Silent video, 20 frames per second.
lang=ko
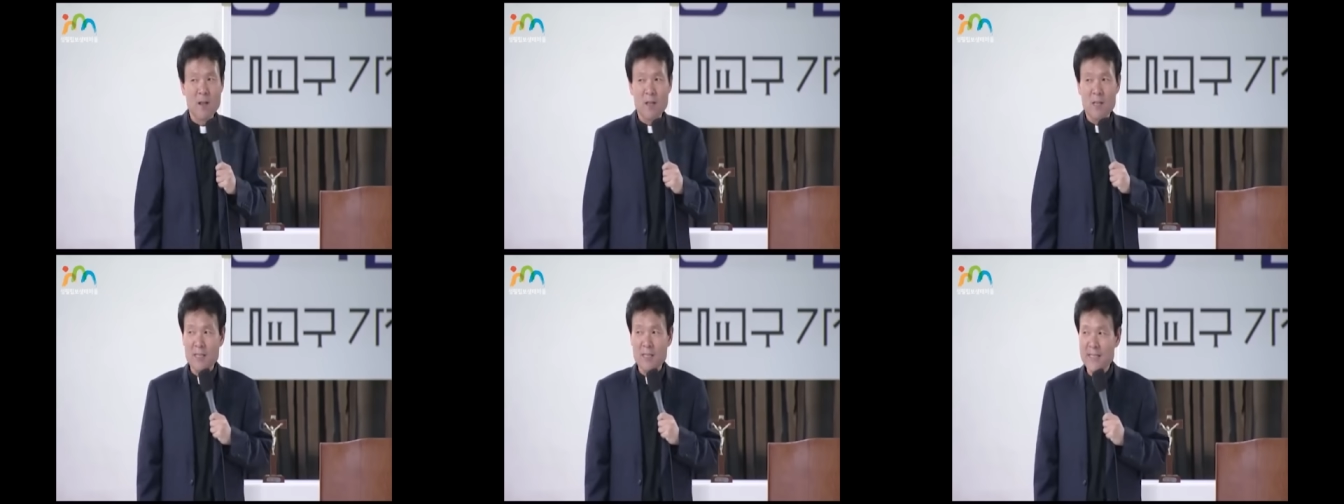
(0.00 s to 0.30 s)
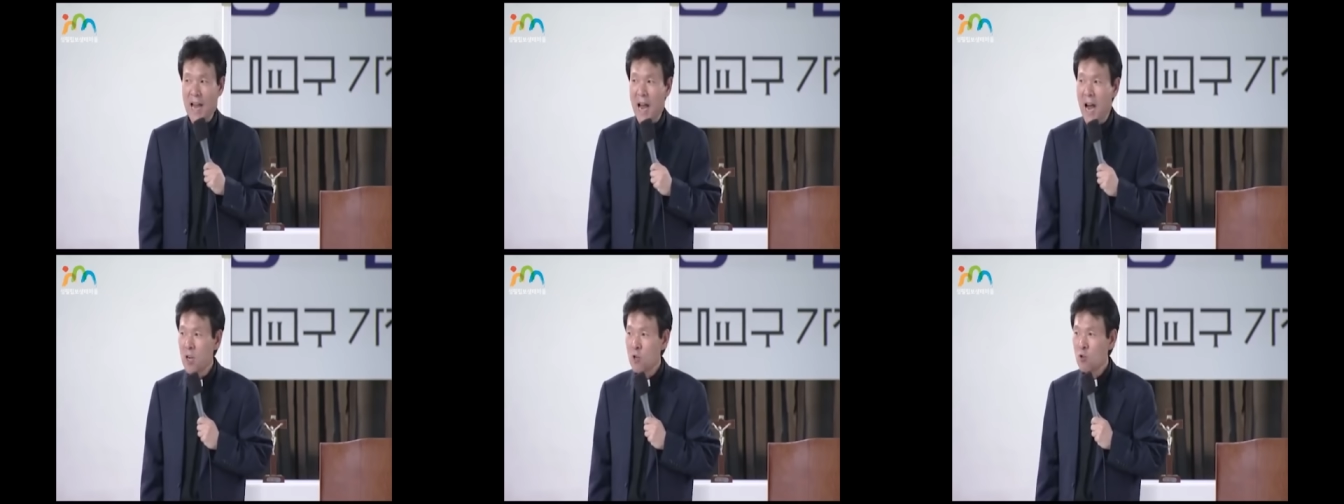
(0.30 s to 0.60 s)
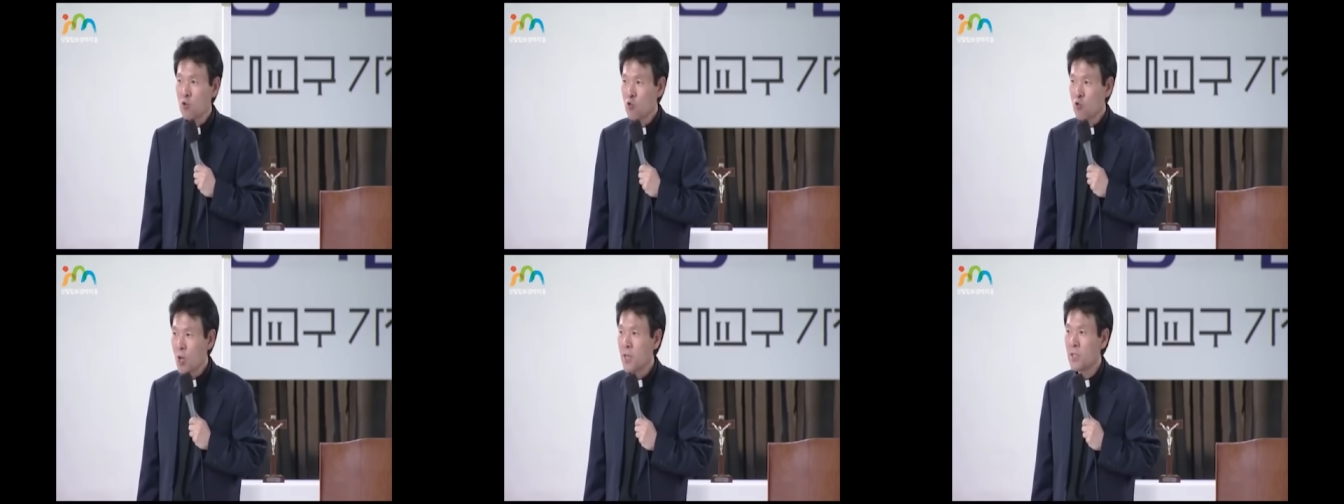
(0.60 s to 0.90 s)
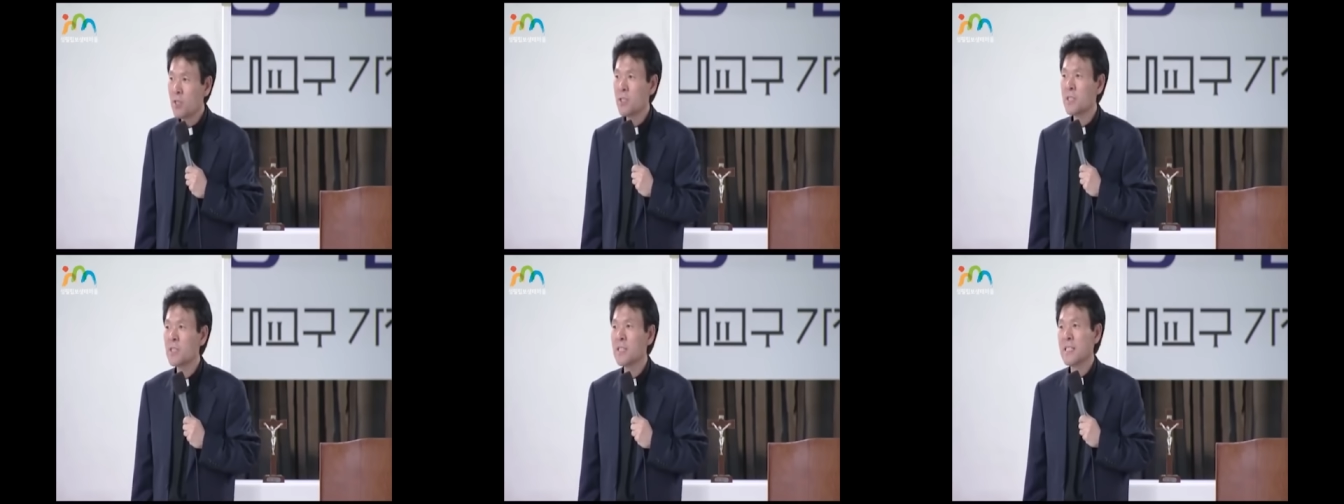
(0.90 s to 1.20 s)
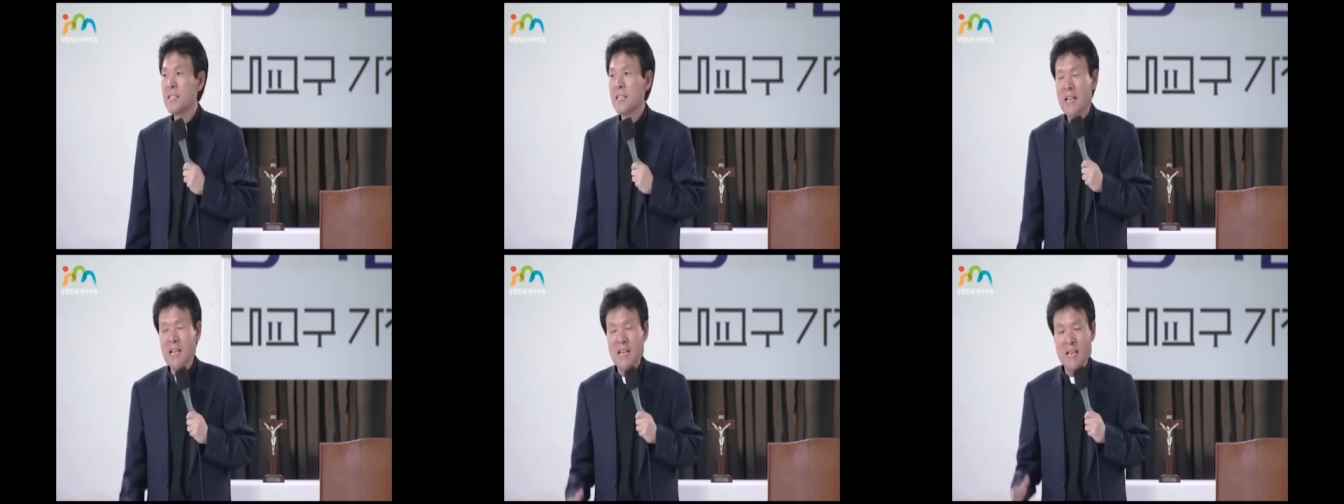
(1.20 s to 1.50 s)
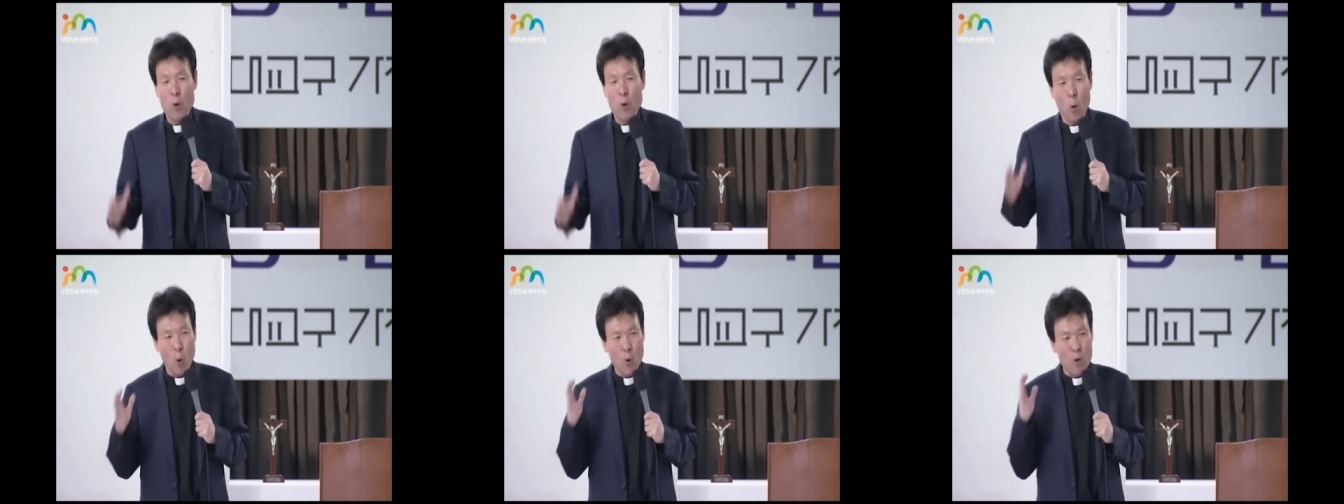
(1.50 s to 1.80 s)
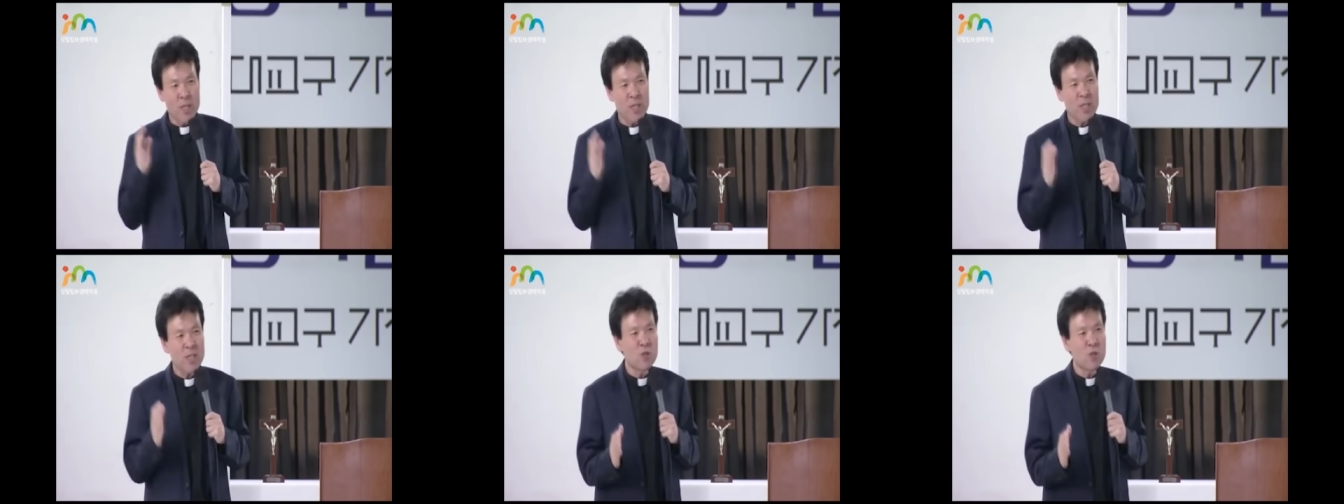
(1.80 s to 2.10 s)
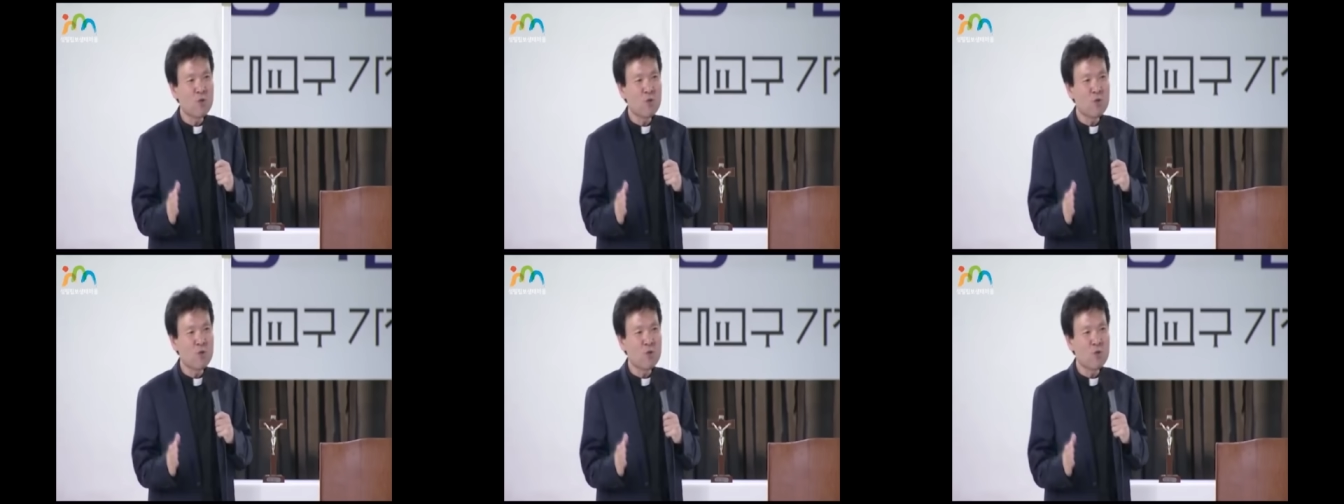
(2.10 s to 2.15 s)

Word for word: 상주에는 고니시